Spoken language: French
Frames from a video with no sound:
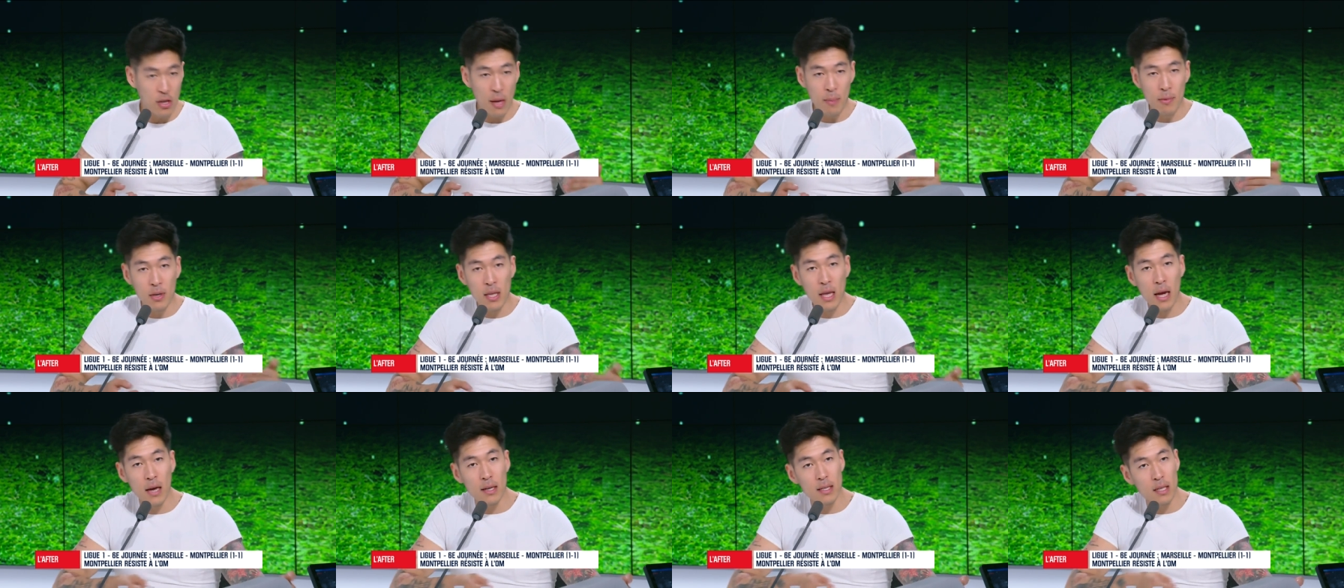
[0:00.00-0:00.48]

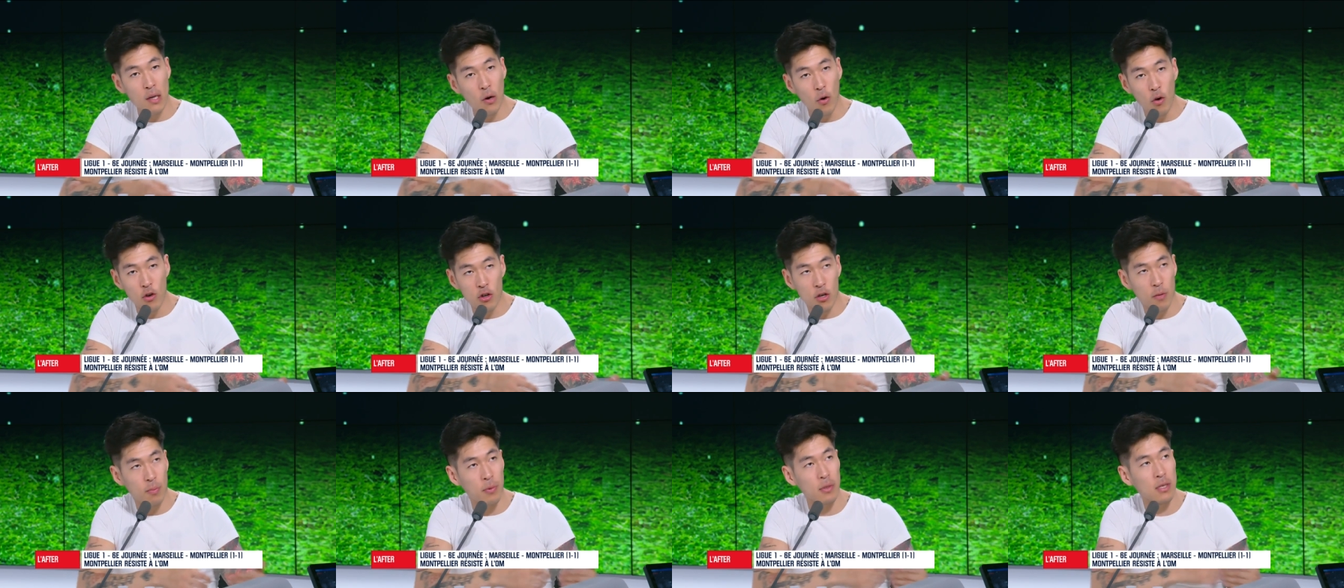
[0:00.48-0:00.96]
T'es mené à
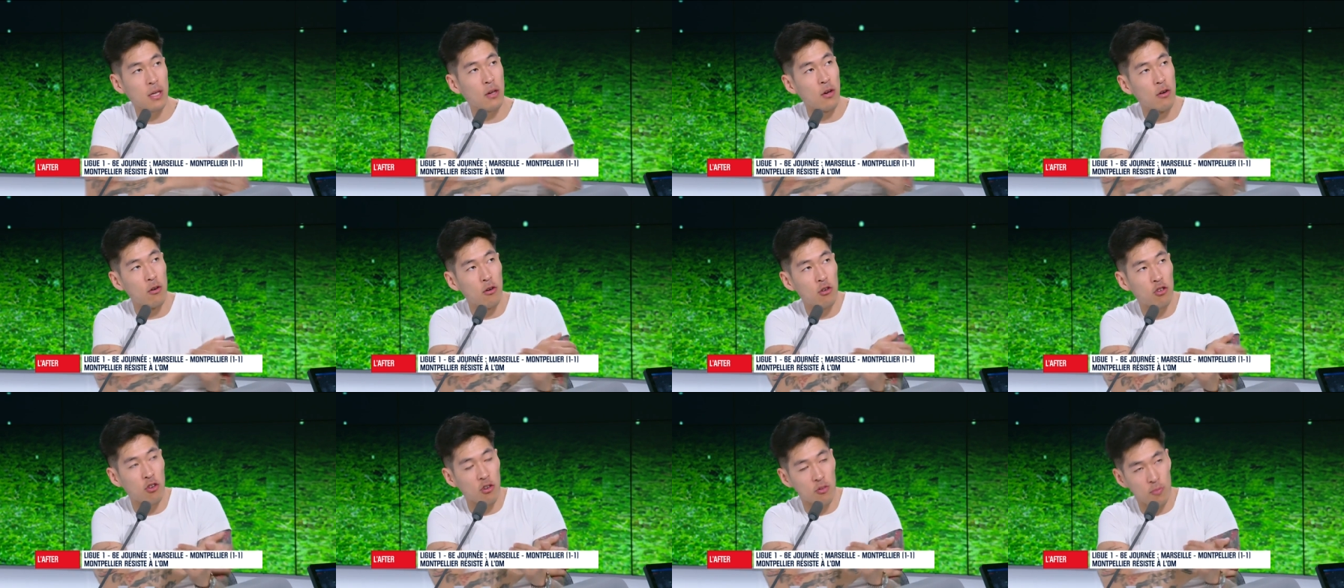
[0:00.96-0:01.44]
0. Je pense
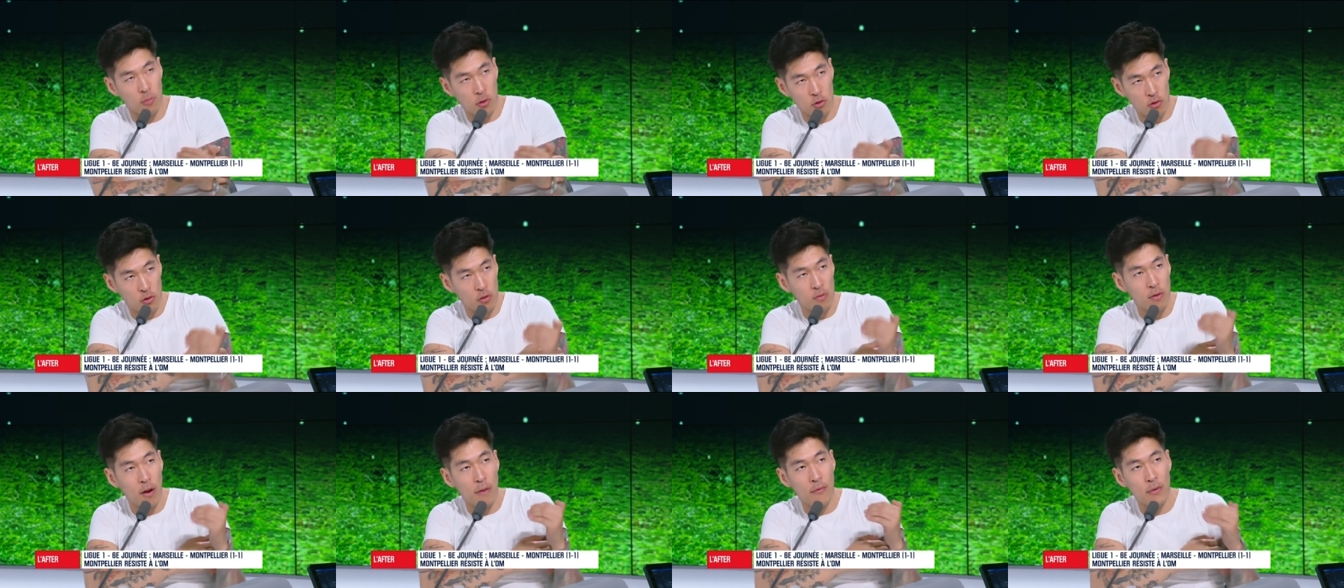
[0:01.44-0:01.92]
que le
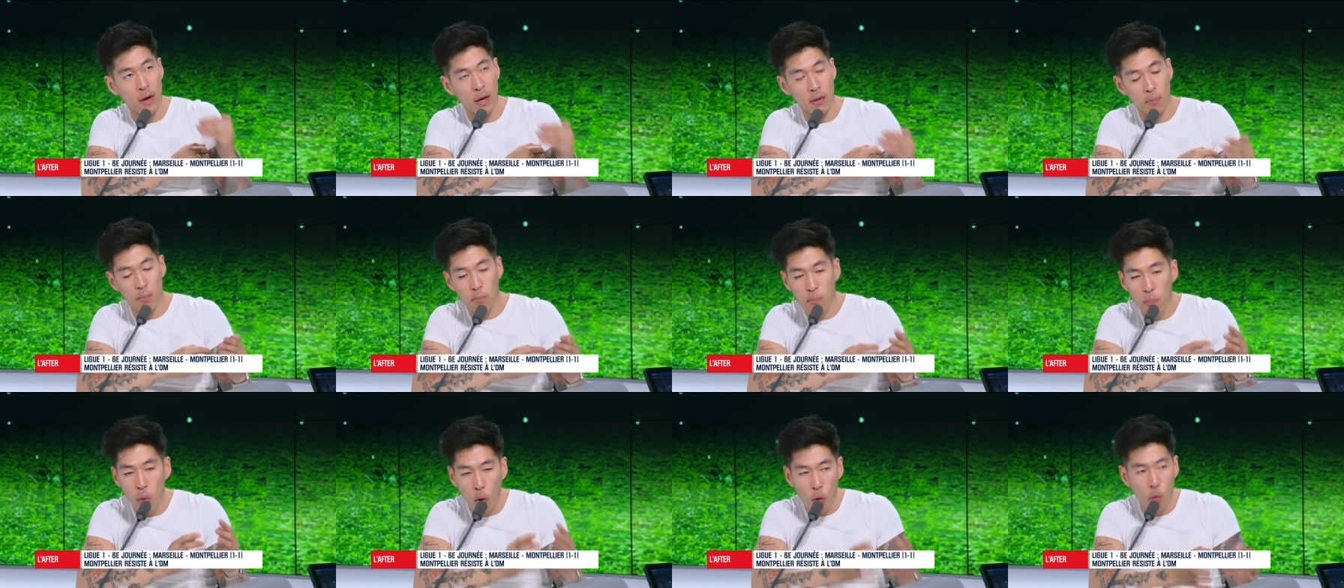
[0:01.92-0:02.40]
changement, tu devais le
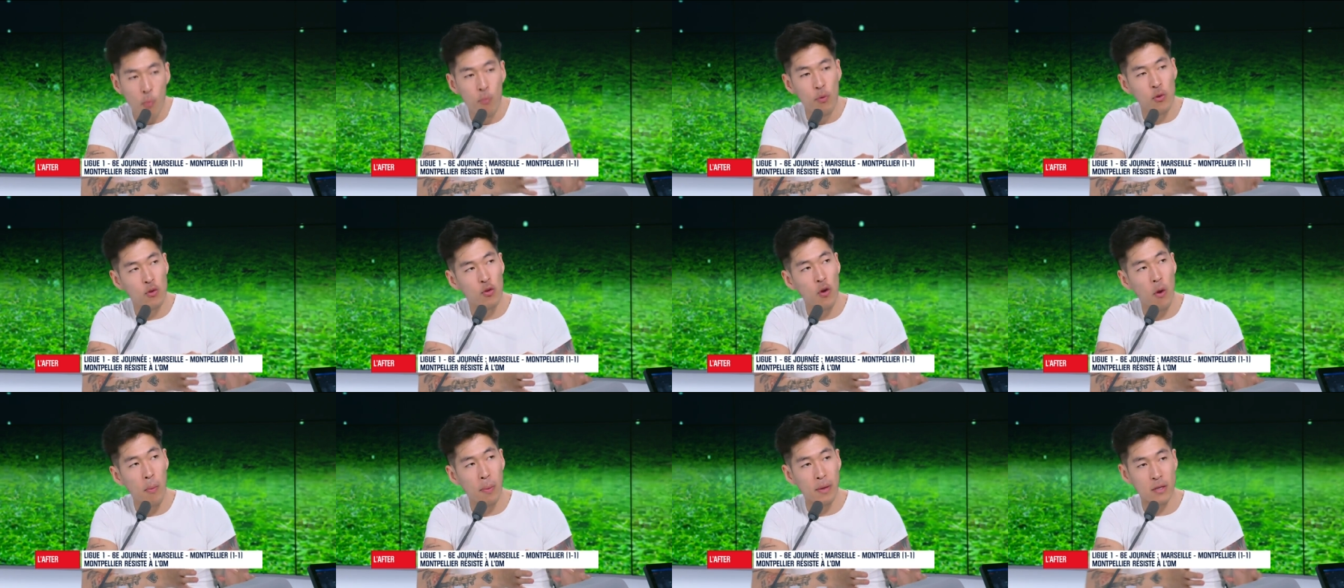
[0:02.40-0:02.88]
faire beaucoup
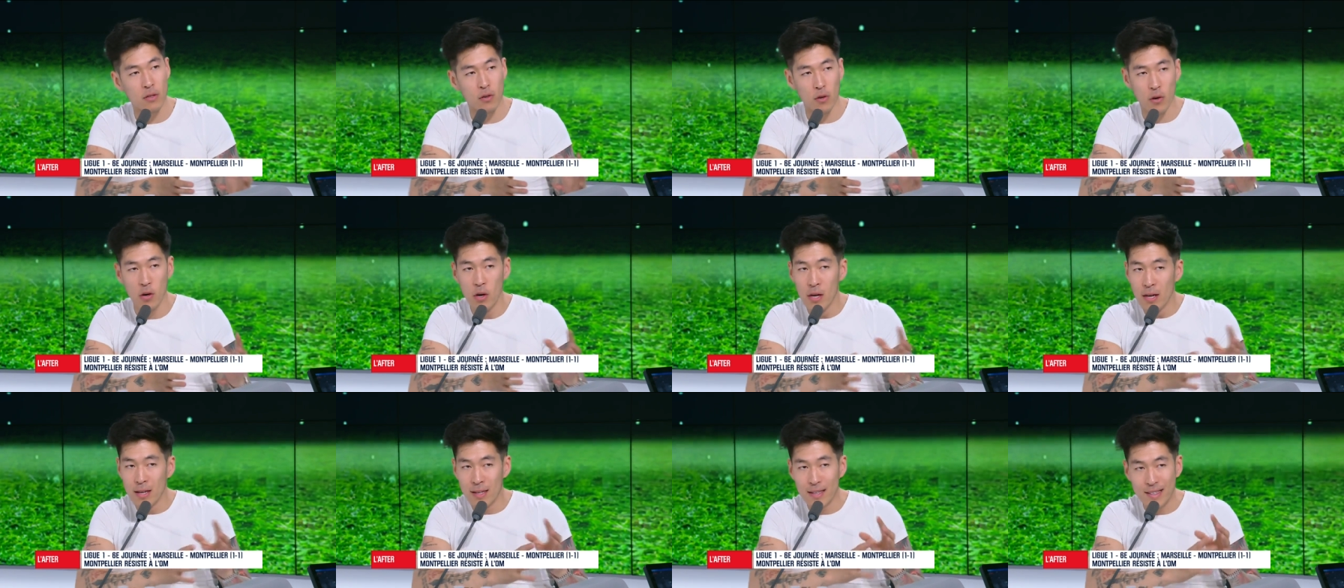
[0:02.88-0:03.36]
plus tôt parce
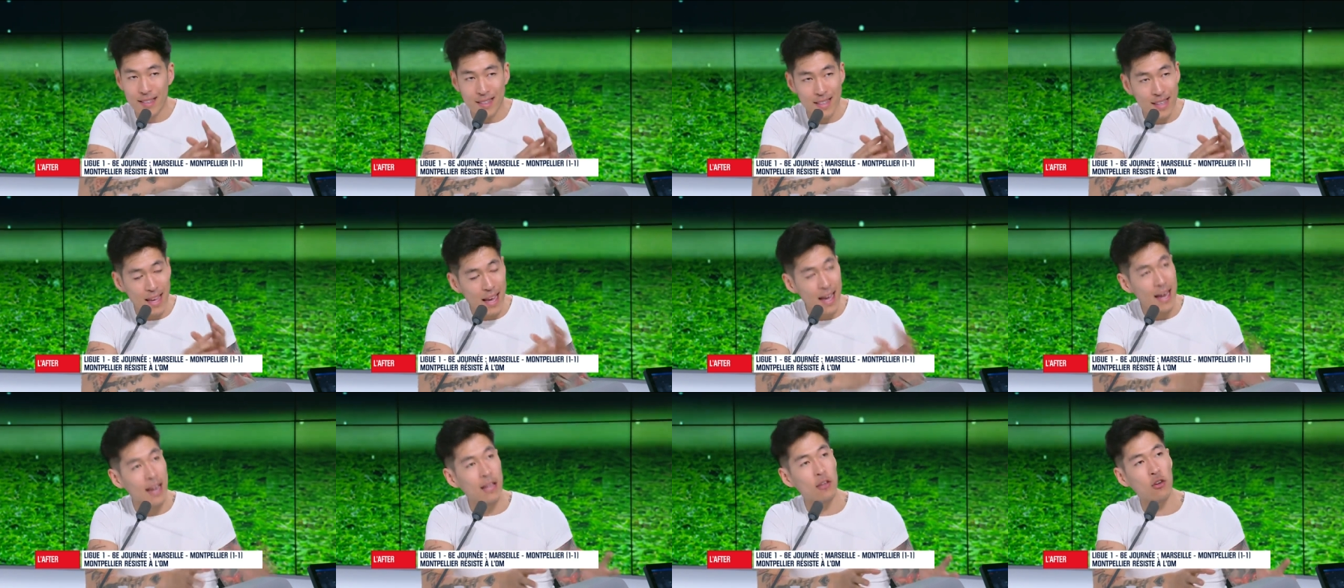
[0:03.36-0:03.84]
que
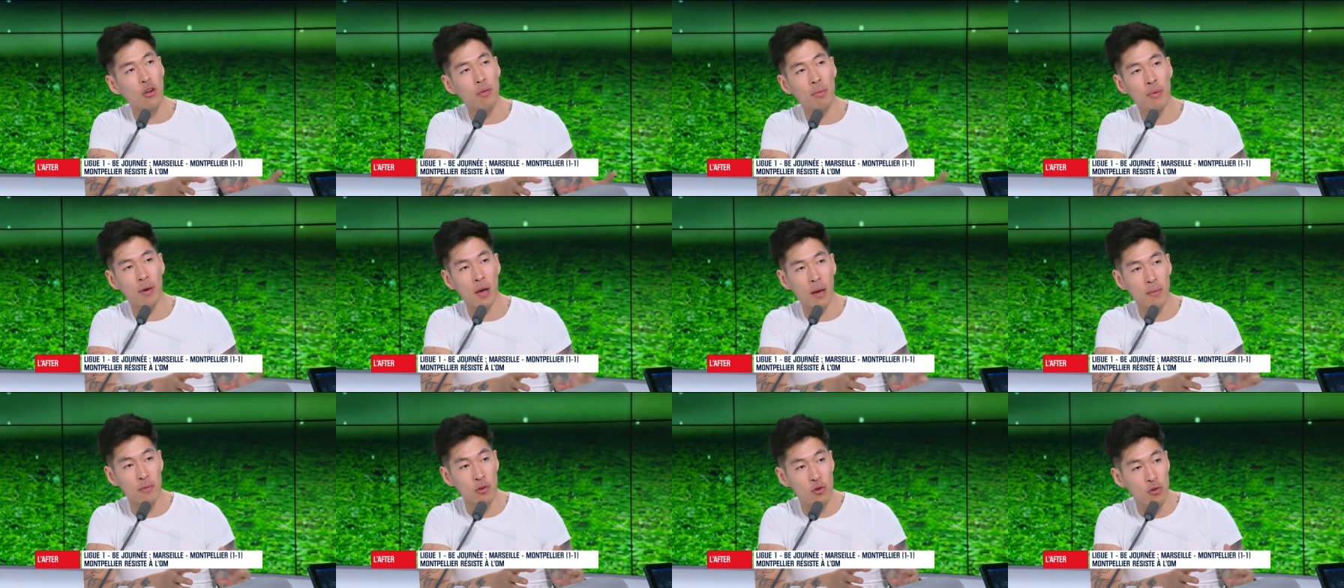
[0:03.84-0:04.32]
dès les
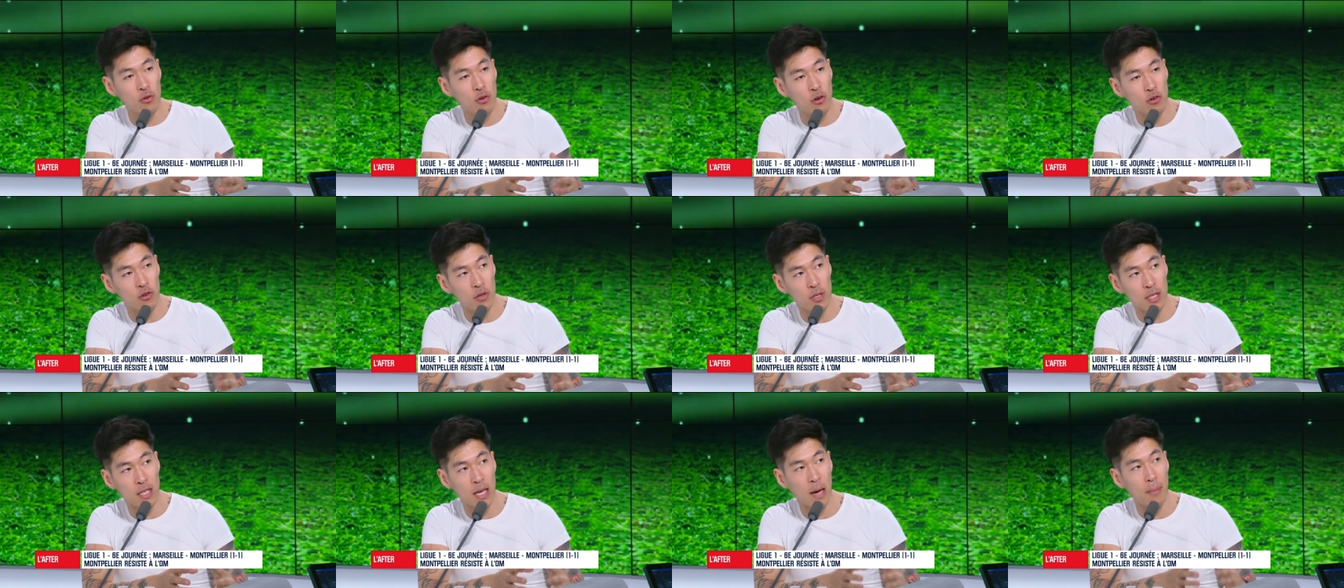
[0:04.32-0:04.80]
30 premières minutes
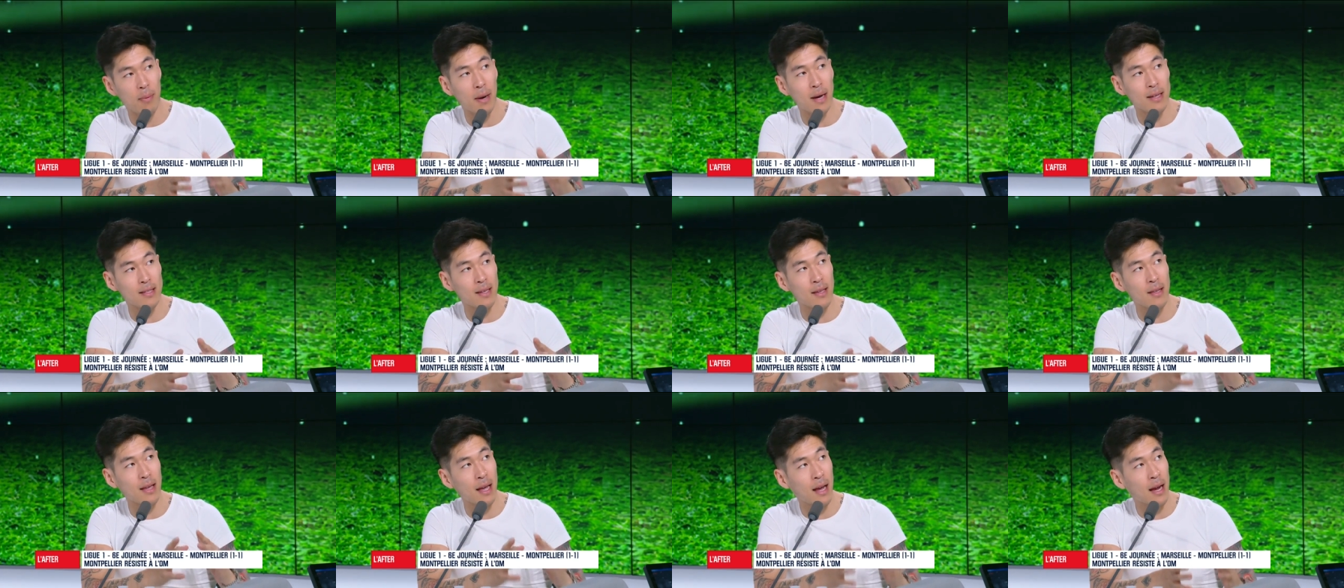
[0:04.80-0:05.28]
de jeu, ce qui
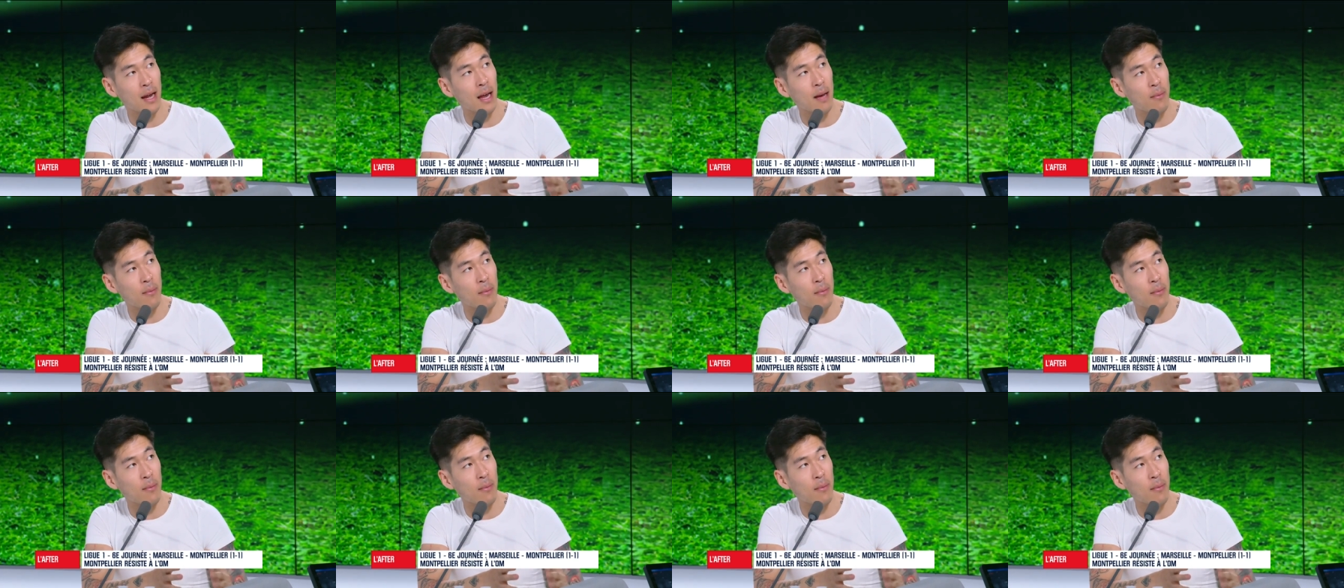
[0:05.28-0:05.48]
apparaissait très